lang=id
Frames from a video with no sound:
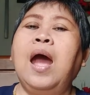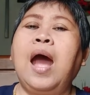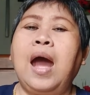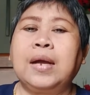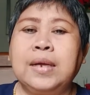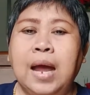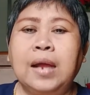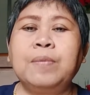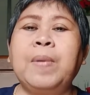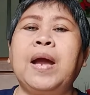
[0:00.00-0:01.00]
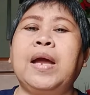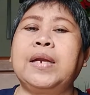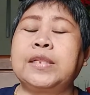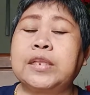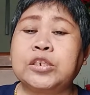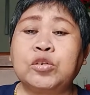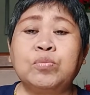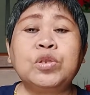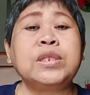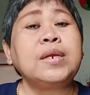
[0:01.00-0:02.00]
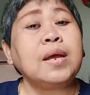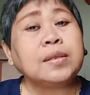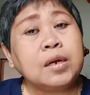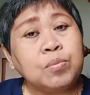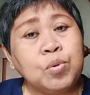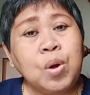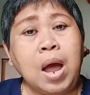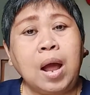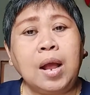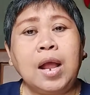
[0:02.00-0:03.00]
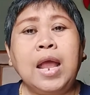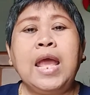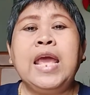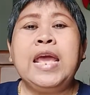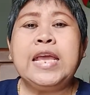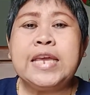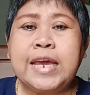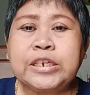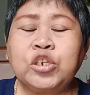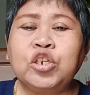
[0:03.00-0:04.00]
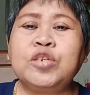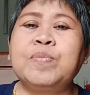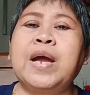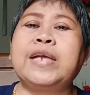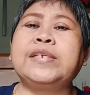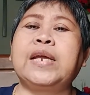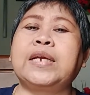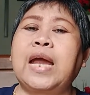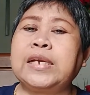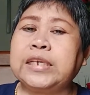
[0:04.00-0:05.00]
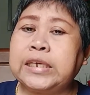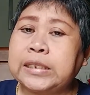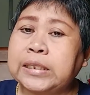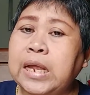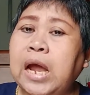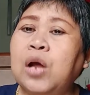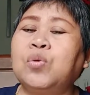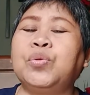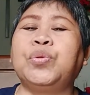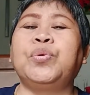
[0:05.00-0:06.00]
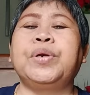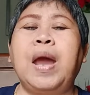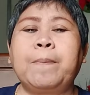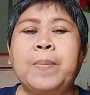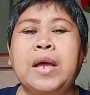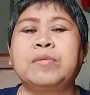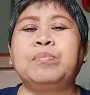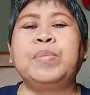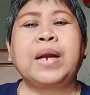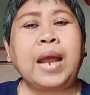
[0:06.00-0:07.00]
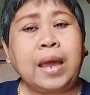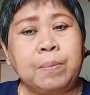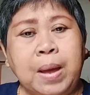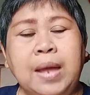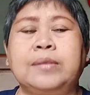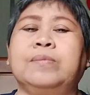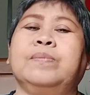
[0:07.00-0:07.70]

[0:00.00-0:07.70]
agar makanan tersebut tidak terbuang. Yesus mengajarkan kita untuk dapat berhemat.